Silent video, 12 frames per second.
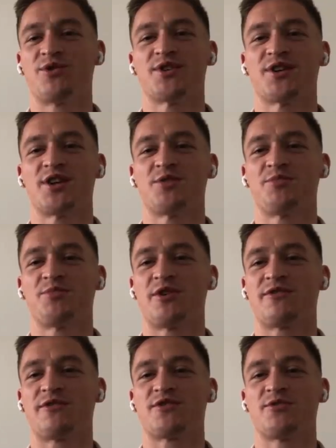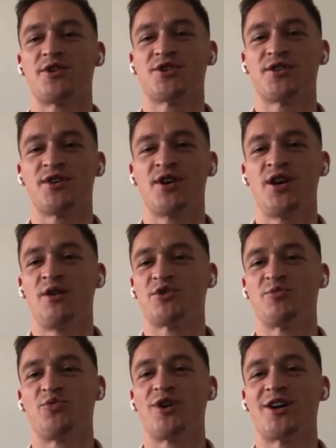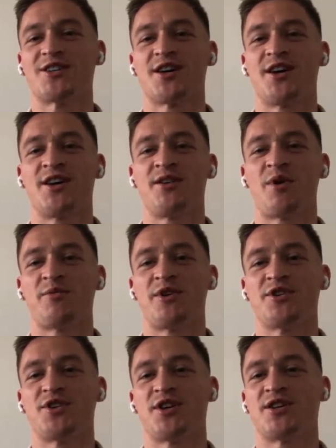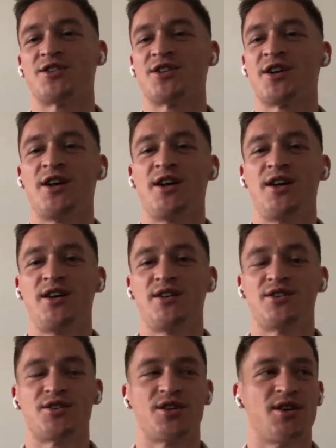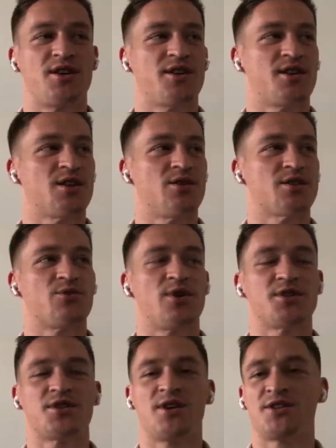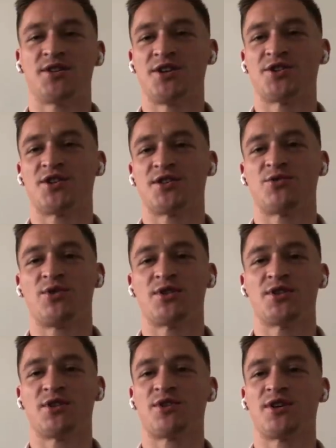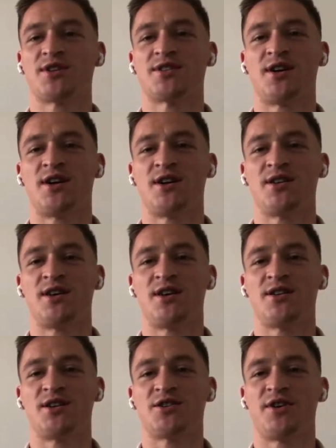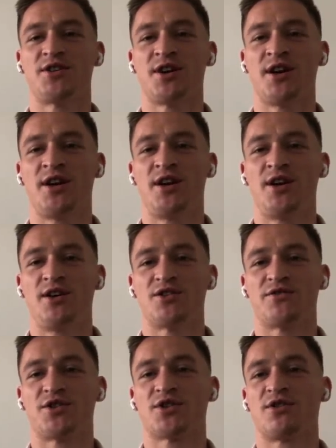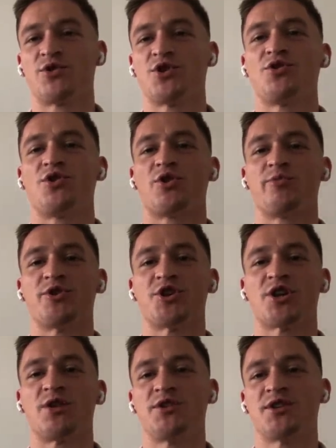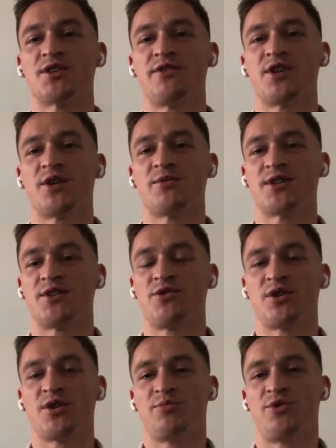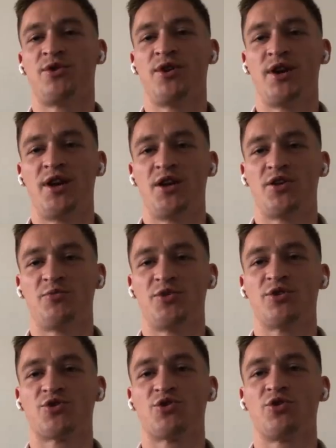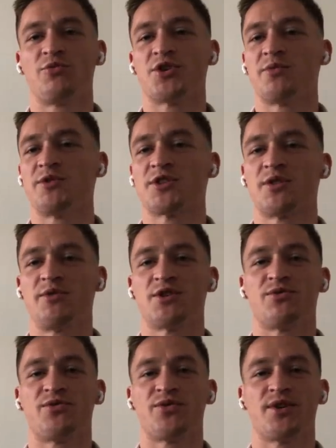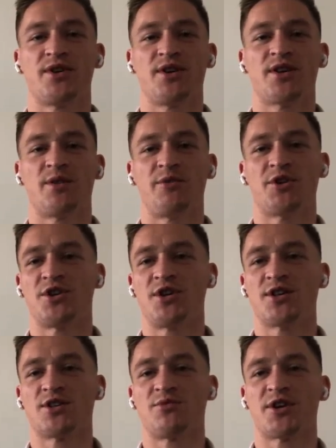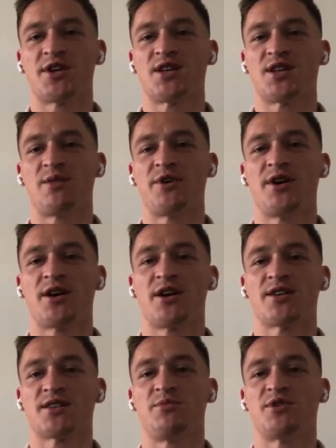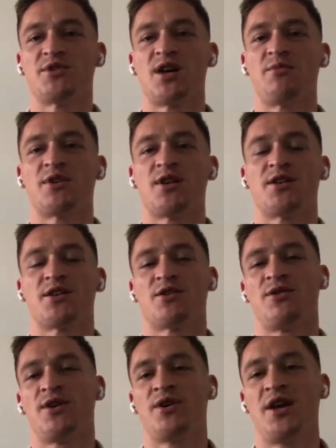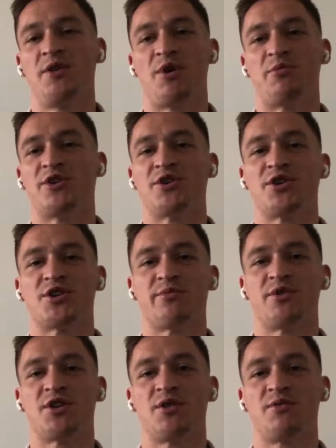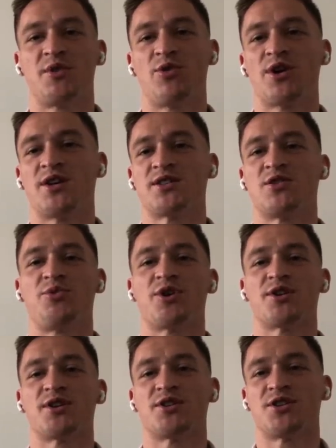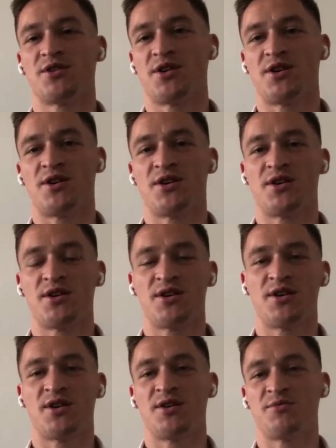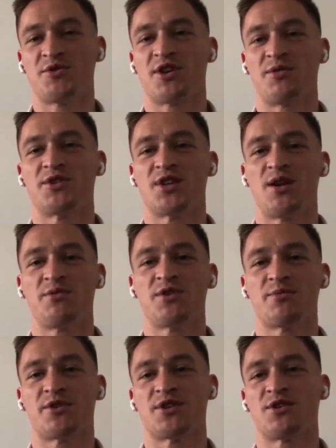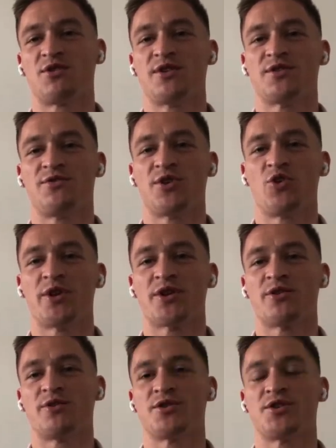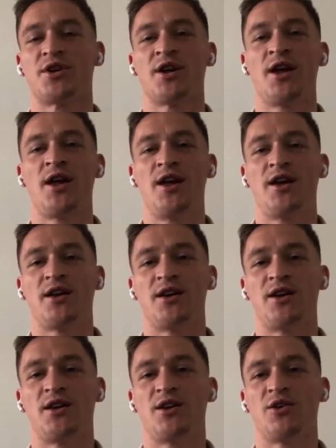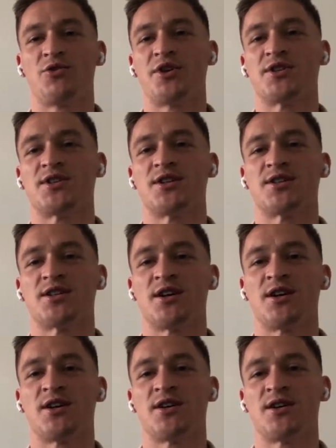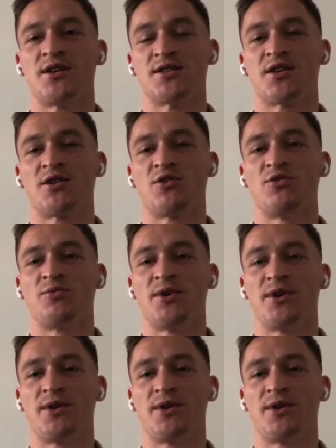mógł rozegrać pierwszy mecz e, przy bułgarskiej i mam nadzieję, że, że ta cała sytuacja, ciężka sytuacja, która jest na, na, na świecie, że wszystko wróci do normy, że kibice zawitają na stadiony, bo, no bo nie oszukujmy się, bez kibiców e, te mecze nie są takie same jak, jak z kibicami, dlatego mam nadzieję, że będę miał okazję pokazać się przed kibicami, zaprezentować swoje umiejętności i, i oddać serce za ten klub.